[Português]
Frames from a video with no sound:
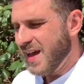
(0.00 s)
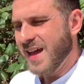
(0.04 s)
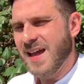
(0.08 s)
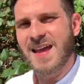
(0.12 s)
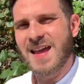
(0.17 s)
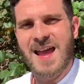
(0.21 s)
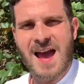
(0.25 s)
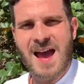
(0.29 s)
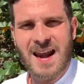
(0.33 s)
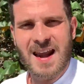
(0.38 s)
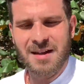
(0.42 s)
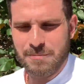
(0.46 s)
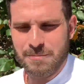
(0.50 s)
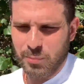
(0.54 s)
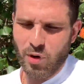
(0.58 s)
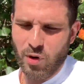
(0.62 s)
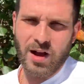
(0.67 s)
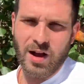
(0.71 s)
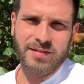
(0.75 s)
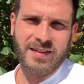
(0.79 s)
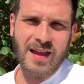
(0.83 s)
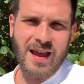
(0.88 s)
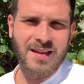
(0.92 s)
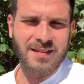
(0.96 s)
E ela,
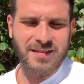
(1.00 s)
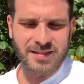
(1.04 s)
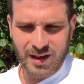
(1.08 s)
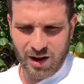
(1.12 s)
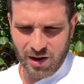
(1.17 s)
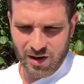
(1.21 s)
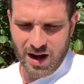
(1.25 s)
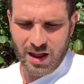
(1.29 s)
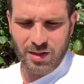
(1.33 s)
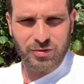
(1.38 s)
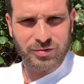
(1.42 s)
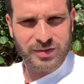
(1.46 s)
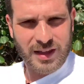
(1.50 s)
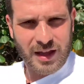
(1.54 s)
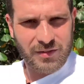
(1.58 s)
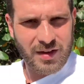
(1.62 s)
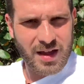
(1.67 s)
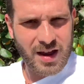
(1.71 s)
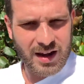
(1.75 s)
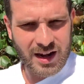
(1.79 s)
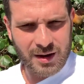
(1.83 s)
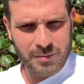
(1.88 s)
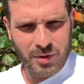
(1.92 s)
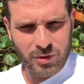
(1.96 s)
porra, até então ela não tava
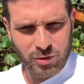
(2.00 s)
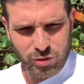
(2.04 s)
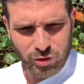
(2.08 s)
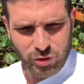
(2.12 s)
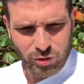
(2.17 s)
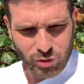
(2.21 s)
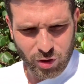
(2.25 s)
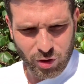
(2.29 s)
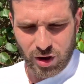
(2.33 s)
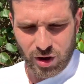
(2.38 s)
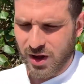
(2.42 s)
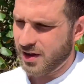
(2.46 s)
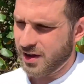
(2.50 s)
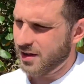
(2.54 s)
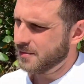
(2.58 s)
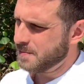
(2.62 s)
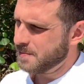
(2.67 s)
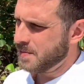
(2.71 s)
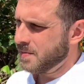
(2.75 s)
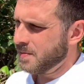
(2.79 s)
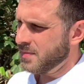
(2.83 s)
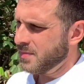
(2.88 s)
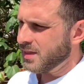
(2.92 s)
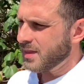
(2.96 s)
reclamando de dor.
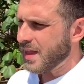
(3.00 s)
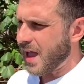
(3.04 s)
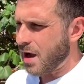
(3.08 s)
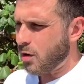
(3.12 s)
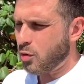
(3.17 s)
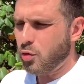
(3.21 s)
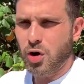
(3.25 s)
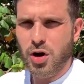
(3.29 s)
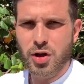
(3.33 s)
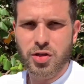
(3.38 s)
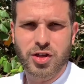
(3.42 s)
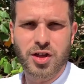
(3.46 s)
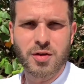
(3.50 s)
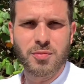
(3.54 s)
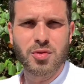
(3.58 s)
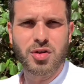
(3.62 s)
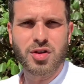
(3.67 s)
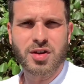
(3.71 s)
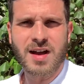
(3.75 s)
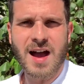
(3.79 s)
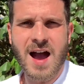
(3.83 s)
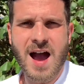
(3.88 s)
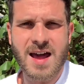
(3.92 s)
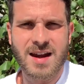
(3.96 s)
Tá,
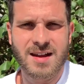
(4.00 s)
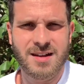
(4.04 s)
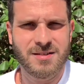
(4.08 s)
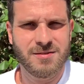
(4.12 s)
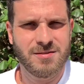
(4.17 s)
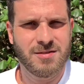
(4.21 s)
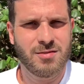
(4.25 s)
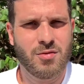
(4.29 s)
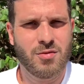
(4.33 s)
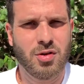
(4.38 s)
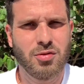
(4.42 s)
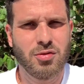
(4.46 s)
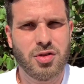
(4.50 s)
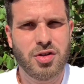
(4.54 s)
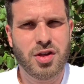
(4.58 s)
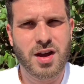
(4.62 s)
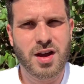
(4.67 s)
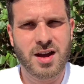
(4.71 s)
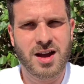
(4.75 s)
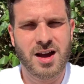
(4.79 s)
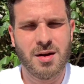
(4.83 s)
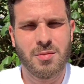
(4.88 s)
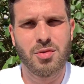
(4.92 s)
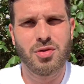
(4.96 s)
curtimos, cara. Quando
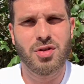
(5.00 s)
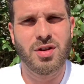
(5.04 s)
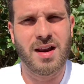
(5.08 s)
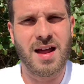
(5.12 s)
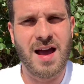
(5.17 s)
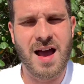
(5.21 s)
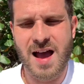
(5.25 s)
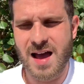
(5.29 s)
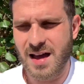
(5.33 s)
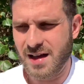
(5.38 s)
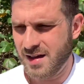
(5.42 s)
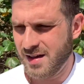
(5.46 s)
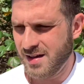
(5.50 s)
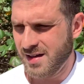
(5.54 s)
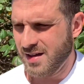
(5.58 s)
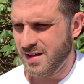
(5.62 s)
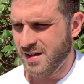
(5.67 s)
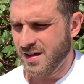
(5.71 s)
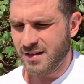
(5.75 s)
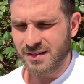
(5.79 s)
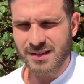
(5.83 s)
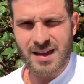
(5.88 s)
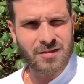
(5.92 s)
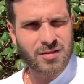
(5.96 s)
chegamos lá,
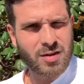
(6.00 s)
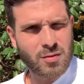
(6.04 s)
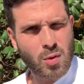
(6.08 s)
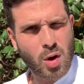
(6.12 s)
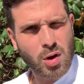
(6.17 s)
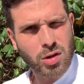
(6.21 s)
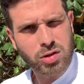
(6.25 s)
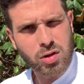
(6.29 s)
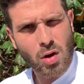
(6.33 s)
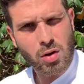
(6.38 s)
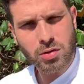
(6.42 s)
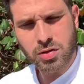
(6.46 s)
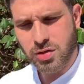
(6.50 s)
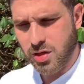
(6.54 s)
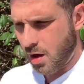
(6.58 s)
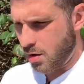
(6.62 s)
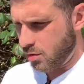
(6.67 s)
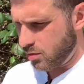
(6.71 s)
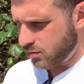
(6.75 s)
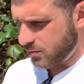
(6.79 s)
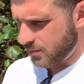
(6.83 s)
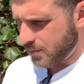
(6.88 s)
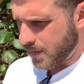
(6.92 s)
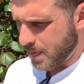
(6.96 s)
tava mó
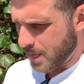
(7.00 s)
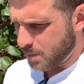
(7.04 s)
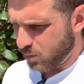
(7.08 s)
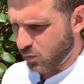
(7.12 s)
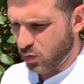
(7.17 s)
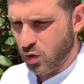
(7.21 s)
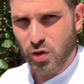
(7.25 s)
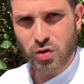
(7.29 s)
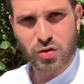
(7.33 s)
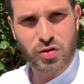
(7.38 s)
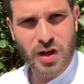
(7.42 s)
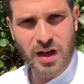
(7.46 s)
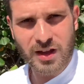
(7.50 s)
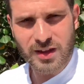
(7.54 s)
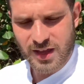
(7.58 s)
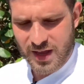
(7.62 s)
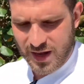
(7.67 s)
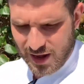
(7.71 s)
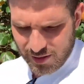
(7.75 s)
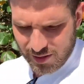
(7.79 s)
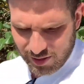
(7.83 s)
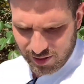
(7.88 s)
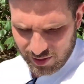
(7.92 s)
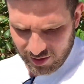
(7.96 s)
solzão. Rio de
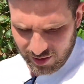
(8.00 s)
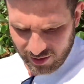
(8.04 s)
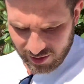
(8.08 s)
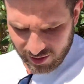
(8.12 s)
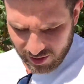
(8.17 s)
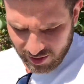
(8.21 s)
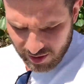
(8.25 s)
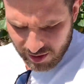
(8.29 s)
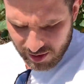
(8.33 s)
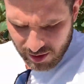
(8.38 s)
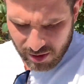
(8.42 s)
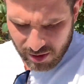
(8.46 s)
Janeiro é assim.